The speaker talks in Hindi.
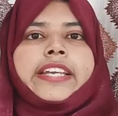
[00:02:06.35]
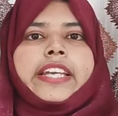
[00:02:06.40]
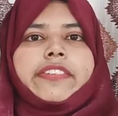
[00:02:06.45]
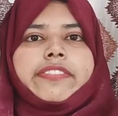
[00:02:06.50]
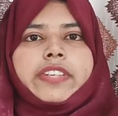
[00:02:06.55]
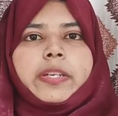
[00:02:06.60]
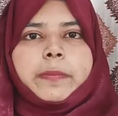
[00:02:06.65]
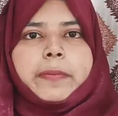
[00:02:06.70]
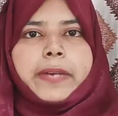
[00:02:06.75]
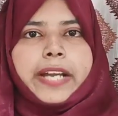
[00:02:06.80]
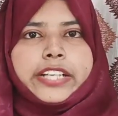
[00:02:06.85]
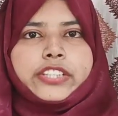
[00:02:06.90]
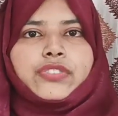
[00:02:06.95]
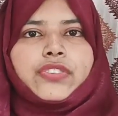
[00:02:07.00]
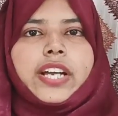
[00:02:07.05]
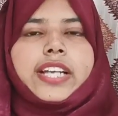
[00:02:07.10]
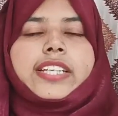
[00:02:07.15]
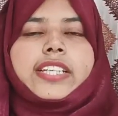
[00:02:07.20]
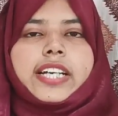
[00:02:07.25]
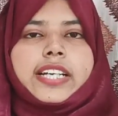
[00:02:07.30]
या फिर बैच
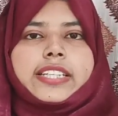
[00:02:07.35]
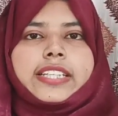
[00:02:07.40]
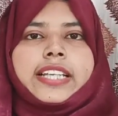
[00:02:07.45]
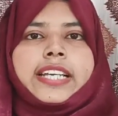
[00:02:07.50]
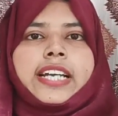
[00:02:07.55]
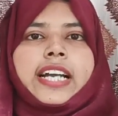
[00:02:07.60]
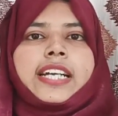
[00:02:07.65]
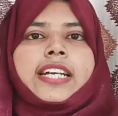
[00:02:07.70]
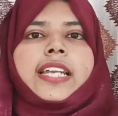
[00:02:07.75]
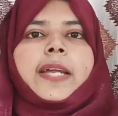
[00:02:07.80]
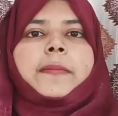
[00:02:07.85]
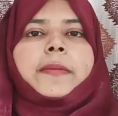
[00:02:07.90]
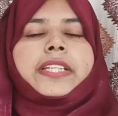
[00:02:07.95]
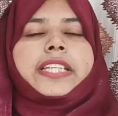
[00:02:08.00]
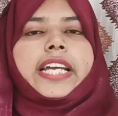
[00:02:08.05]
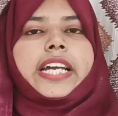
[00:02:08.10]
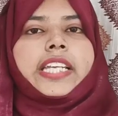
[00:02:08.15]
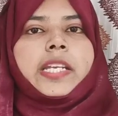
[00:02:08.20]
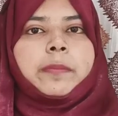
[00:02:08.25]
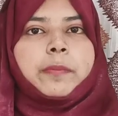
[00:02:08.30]
ज्वाइन करना है अगर आपकी
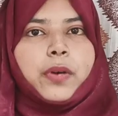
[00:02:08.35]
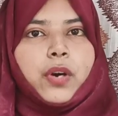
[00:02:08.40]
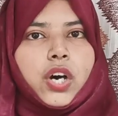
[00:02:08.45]
तैयारी